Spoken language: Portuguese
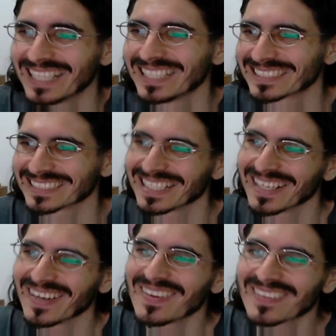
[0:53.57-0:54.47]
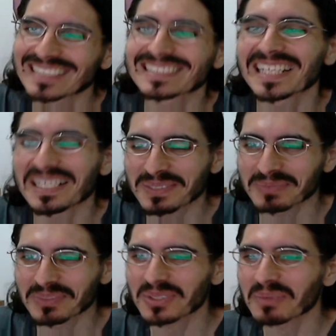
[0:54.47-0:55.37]
deles, mas tem animes
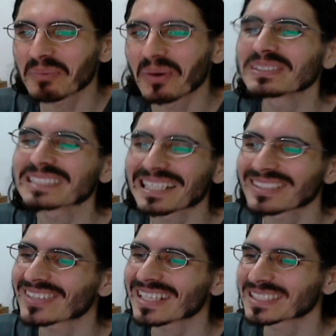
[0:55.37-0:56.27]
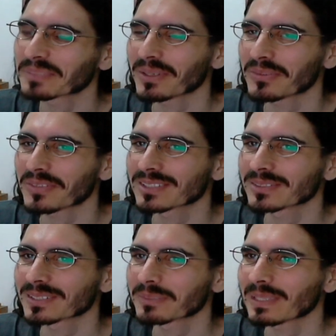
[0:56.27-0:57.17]
muito bons que ela faz, tipo, ela fez
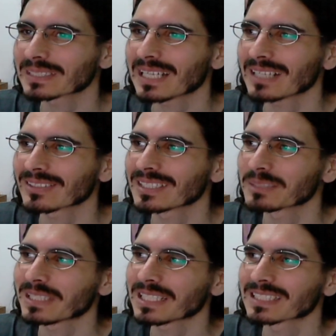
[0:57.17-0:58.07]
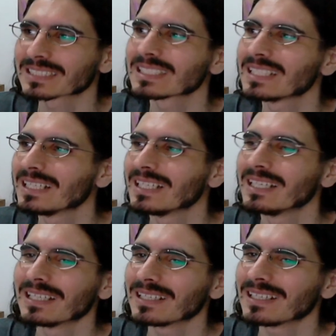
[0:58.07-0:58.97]
um ano passado das meninas
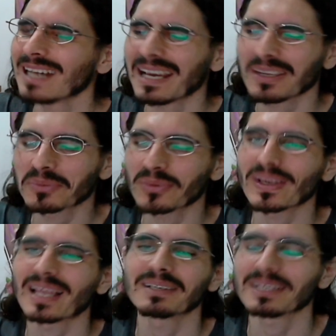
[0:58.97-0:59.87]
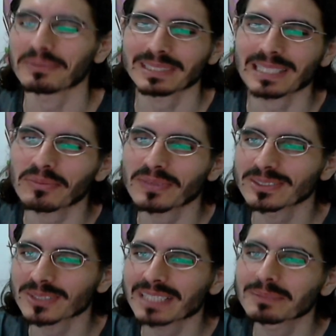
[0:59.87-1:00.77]
ah, eu não vou falar. É, mas ela fez
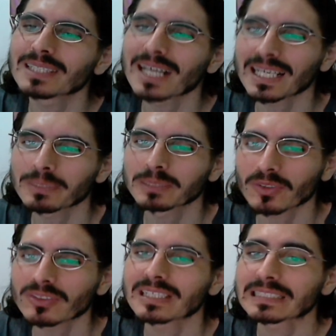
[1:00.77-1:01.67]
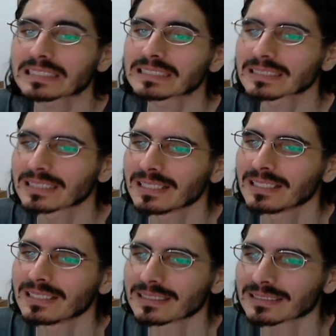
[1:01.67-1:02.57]
uns animes muito interessantes.
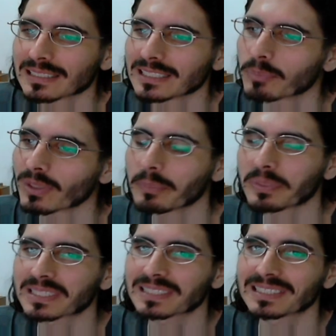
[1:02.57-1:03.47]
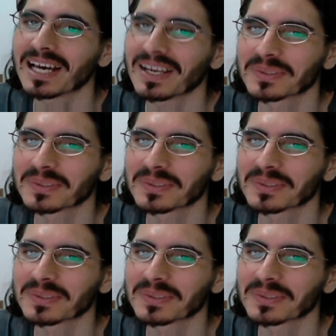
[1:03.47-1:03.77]
Vocês podem pesquisar